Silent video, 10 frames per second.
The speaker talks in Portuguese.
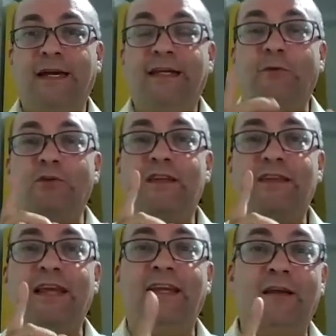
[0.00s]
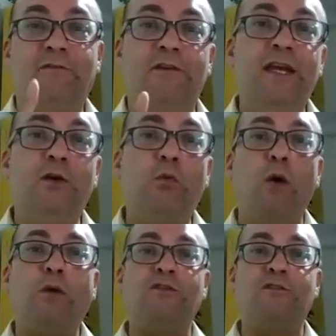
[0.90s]
Então você tem que definir
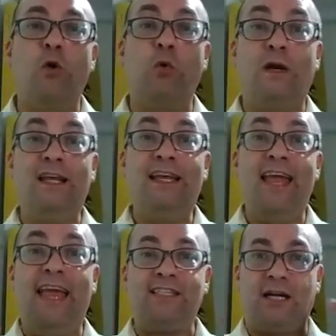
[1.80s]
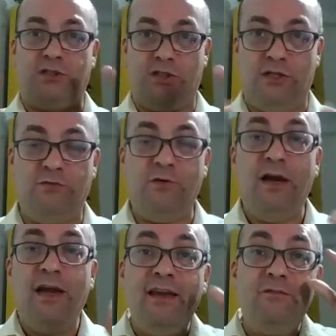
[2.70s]
qual que é o seu cliente ativo
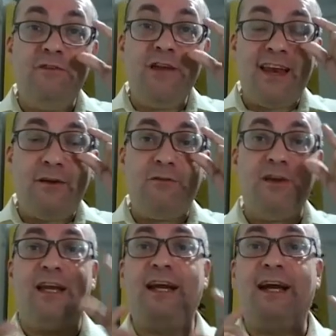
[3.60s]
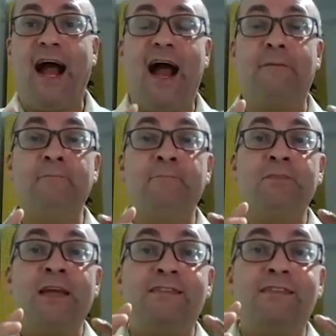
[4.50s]
e verificar
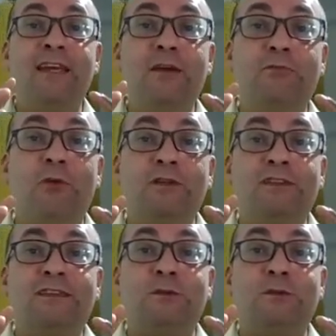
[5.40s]
se você,